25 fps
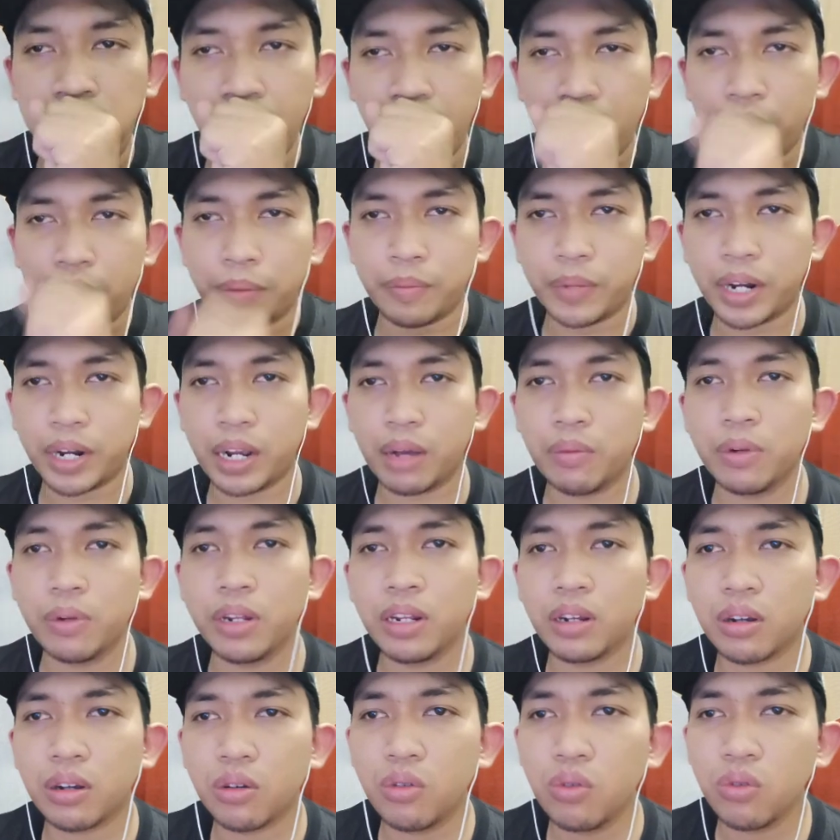mereka beli
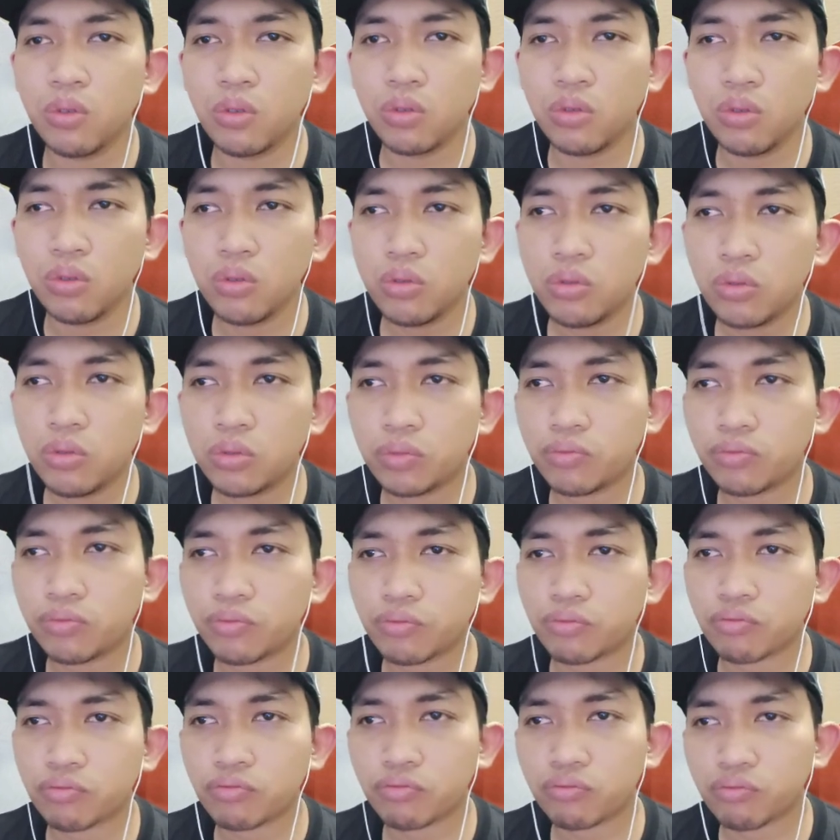Engkungku
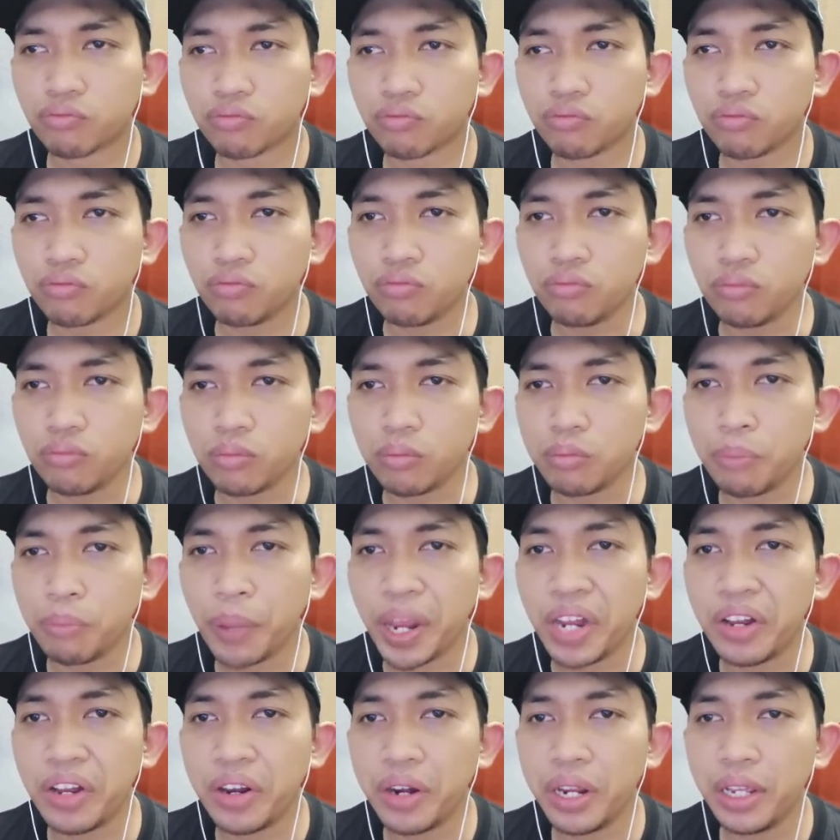
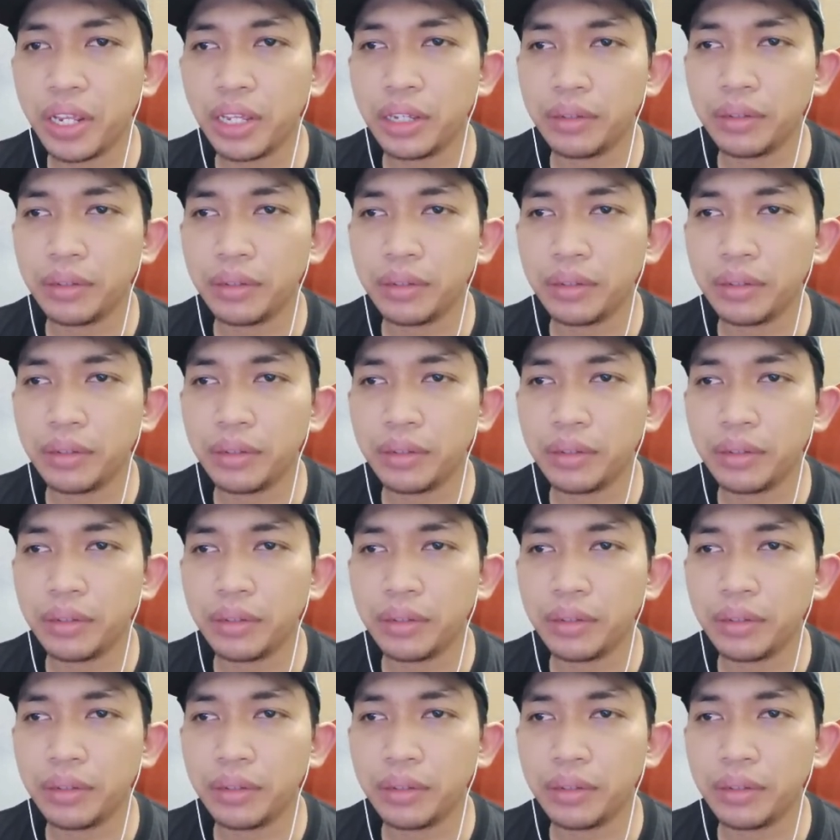Pedri